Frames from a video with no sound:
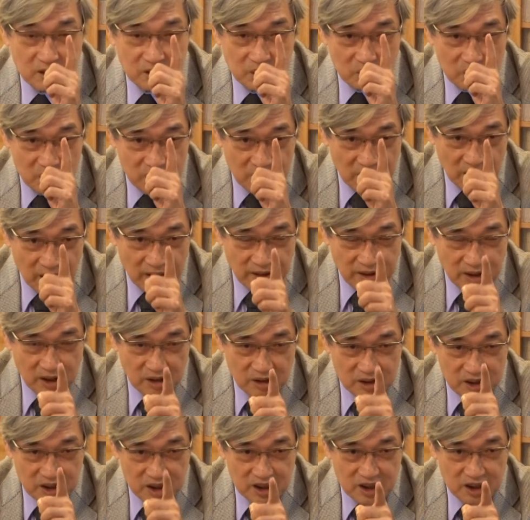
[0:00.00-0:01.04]
说他要
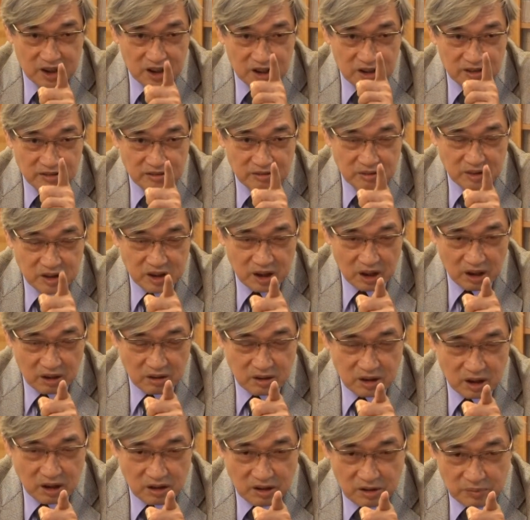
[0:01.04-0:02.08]
吸引曹
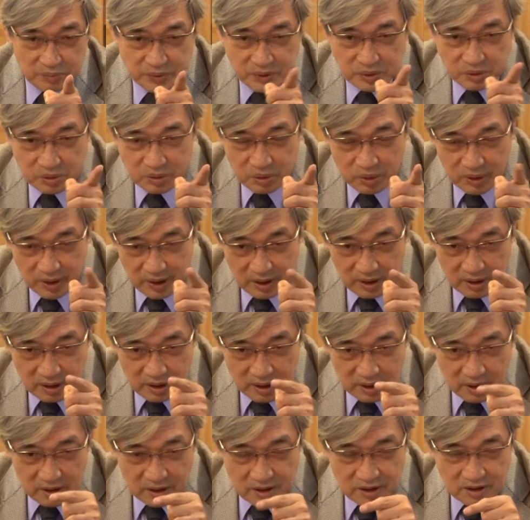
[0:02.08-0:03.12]
操的部队
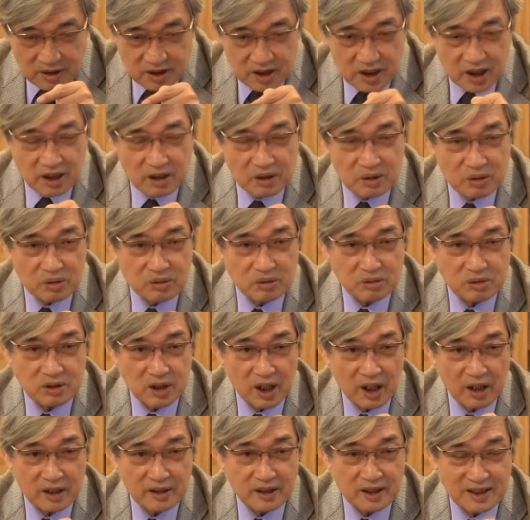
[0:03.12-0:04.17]
进入
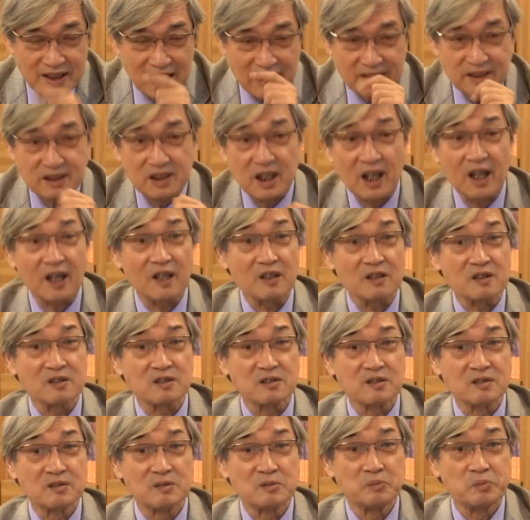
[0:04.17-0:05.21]
他的战场。
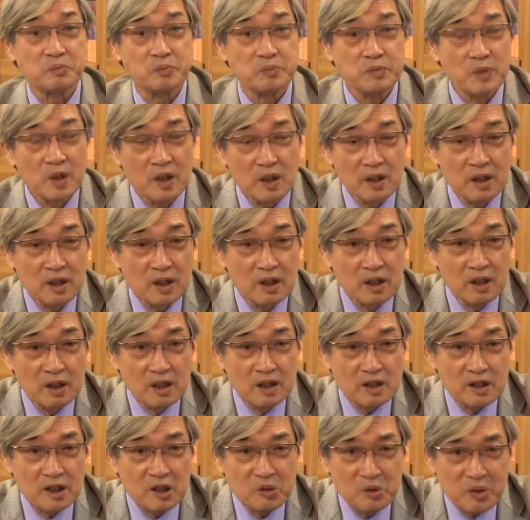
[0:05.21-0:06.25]

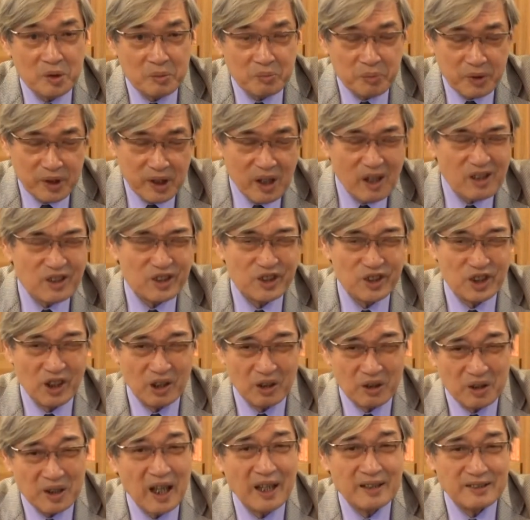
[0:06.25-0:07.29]
各位不要
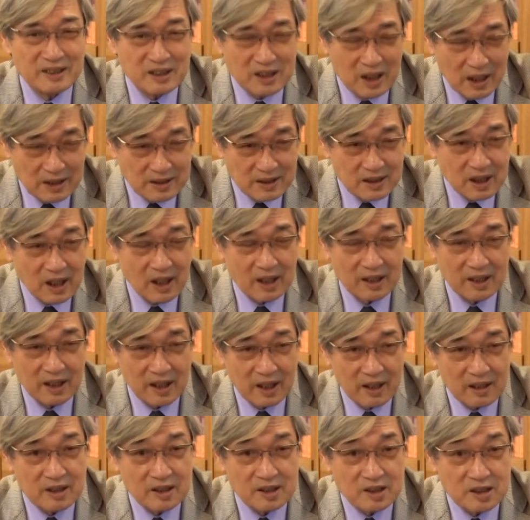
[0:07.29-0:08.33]
小看“战场”
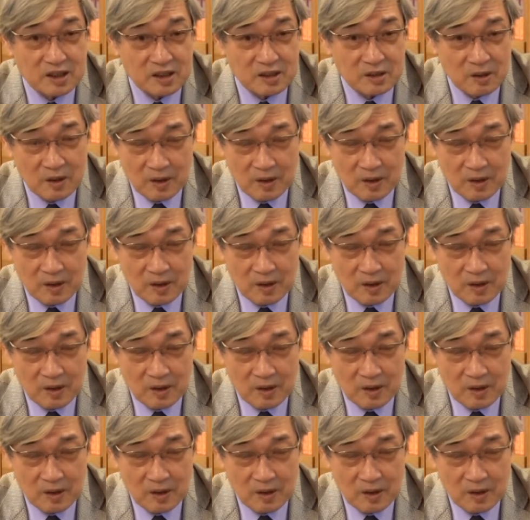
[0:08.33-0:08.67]
两个字。